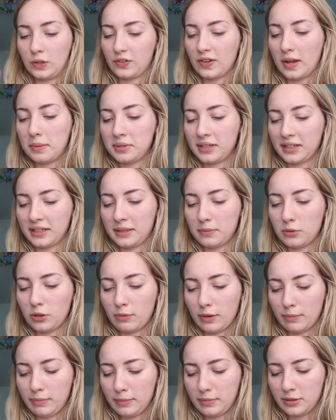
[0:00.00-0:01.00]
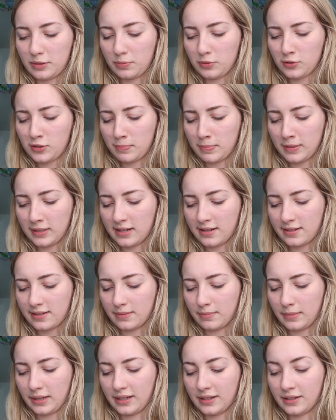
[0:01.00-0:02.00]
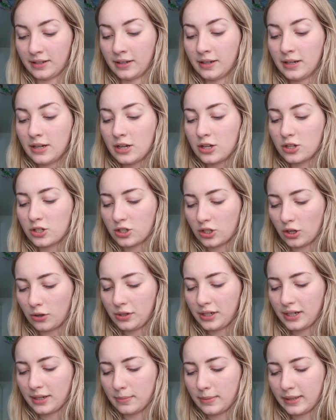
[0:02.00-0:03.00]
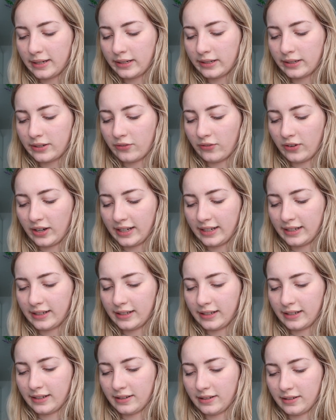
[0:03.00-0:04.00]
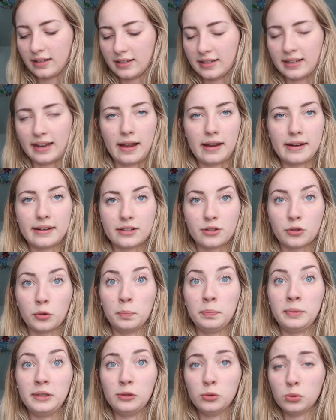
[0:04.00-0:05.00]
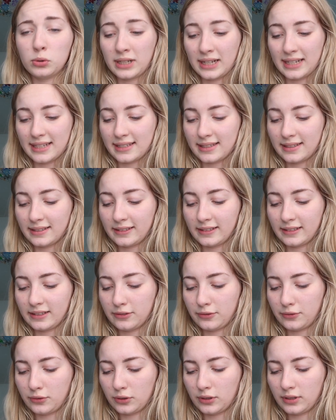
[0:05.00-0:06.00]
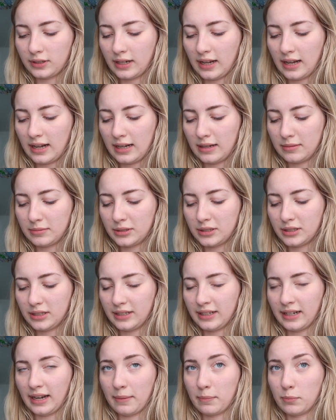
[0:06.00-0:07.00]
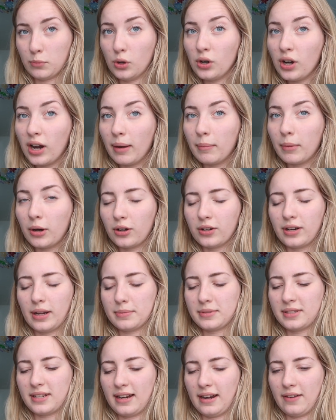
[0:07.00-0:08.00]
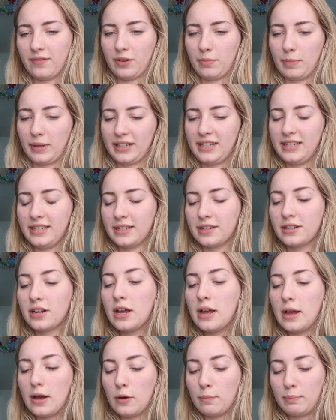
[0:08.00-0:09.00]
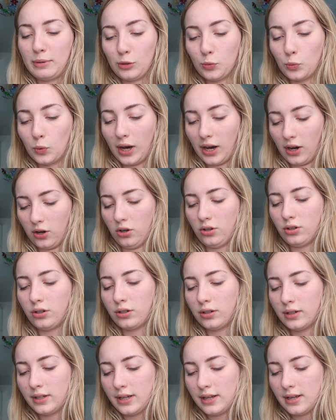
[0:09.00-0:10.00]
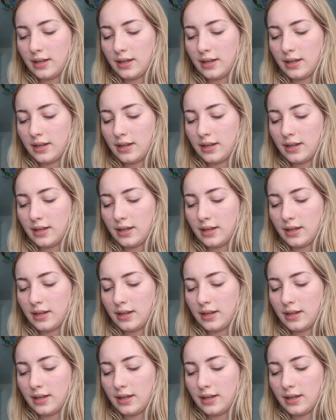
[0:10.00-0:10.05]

Und zwar habe ich gerade eben nochmal Bibis Beauty Palace in meine Story gemacht, weil ich halt so einen Bilou-Kasten gefunden habe in einem Mülleimer und habe sie dann einfach markiert. Bilou auch.